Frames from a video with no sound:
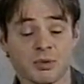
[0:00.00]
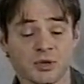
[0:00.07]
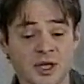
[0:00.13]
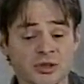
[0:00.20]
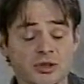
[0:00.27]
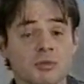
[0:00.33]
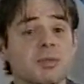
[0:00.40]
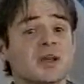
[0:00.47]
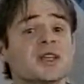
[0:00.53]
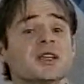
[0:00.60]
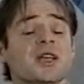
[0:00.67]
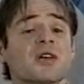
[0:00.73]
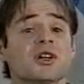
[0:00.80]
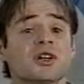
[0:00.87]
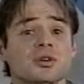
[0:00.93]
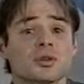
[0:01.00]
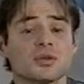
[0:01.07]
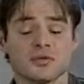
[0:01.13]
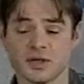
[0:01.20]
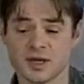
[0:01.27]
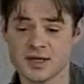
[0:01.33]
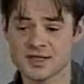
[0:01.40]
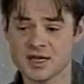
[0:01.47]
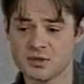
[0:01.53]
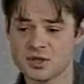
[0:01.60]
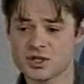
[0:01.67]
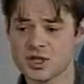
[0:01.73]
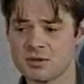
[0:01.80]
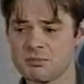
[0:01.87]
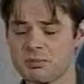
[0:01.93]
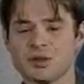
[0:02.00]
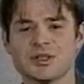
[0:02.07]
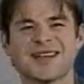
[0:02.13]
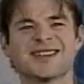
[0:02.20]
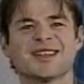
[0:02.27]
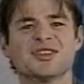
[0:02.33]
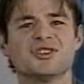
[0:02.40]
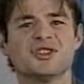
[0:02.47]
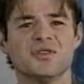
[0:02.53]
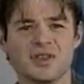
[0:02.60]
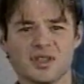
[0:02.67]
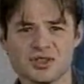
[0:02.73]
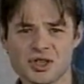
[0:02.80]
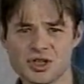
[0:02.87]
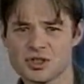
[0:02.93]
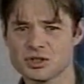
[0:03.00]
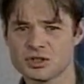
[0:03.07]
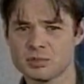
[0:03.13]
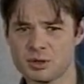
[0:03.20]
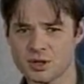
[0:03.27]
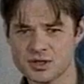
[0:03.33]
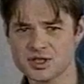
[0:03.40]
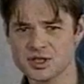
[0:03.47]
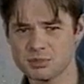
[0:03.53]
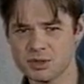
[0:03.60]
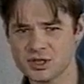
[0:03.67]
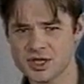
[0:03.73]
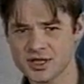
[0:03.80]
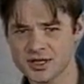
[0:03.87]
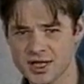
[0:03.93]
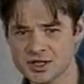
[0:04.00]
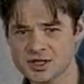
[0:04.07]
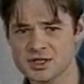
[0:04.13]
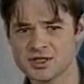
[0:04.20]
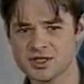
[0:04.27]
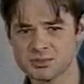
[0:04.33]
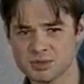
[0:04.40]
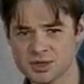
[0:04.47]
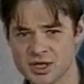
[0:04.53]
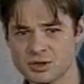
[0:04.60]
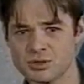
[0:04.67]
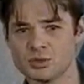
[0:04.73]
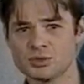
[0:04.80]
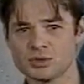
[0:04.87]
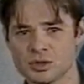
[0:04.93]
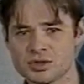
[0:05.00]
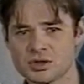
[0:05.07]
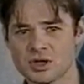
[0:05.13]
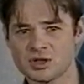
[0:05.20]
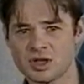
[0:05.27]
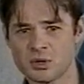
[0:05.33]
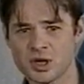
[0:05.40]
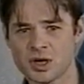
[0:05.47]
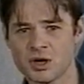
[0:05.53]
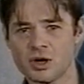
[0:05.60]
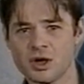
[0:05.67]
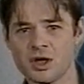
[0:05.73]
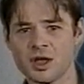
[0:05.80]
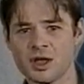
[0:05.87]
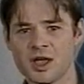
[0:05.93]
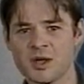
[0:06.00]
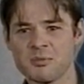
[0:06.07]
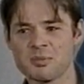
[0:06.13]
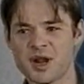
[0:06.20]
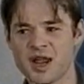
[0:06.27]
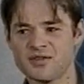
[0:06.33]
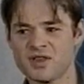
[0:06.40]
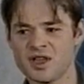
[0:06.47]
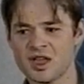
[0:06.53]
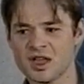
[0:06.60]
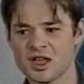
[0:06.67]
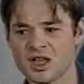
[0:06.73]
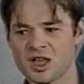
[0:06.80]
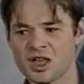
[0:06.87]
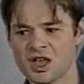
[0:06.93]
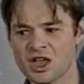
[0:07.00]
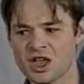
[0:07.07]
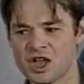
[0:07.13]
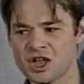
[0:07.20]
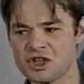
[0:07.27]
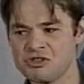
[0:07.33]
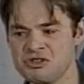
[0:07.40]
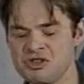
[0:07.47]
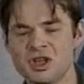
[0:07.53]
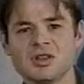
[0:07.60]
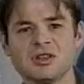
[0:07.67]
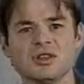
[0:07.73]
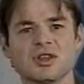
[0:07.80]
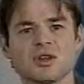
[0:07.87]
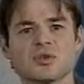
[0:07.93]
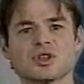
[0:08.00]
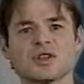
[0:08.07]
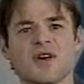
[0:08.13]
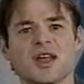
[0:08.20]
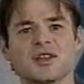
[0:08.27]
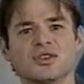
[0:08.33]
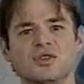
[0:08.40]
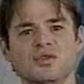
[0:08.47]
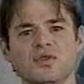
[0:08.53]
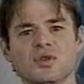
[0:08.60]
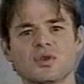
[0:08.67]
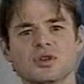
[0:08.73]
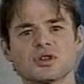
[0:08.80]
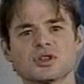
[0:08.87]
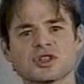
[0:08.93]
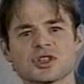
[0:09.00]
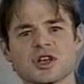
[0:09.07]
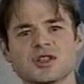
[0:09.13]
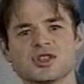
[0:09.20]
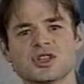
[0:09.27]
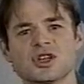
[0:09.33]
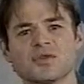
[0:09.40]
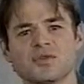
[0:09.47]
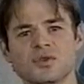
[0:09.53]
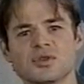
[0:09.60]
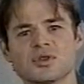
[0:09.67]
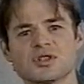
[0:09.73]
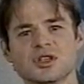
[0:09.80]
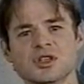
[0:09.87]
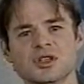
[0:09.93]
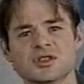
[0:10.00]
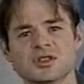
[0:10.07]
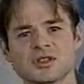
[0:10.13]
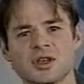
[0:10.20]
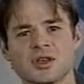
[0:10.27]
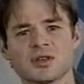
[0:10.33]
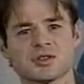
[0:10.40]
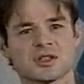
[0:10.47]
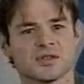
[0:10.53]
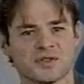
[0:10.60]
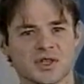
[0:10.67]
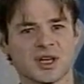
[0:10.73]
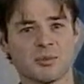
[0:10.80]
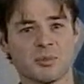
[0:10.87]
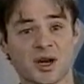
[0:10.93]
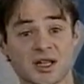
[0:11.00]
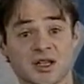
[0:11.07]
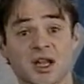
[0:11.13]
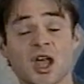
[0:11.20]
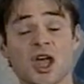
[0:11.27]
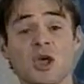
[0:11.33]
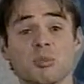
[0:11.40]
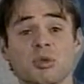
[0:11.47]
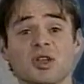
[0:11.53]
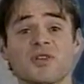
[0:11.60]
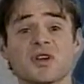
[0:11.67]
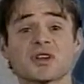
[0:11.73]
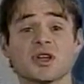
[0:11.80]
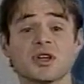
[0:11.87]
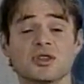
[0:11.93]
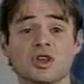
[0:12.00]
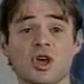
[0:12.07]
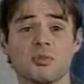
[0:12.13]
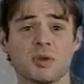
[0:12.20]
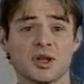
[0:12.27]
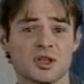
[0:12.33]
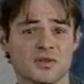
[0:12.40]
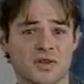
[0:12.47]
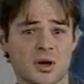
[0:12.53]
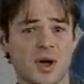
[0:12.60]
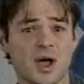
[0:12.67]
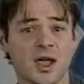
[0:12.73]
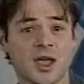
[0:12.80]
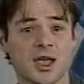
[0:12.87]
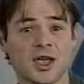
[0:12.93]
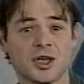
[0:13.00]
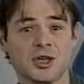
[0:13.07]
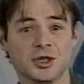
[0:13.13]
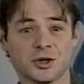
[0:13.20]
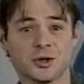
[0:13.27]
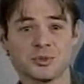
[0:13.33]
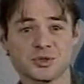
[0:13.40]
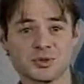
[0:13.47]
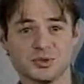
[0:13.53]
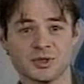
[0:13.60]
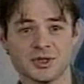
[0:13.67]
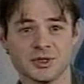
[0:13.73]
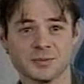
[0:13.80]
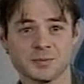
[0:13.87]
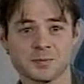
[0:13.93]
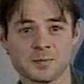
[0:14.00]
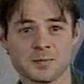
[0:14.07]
Ponadto badania rynku wykazały, że ponad 90% posiadaczy sprzętu doskonałego prawie nigdy nie używa dwóch trzecich funkcji istniejących w tych aparatach, ponieważ nie opanowała ich obsługi.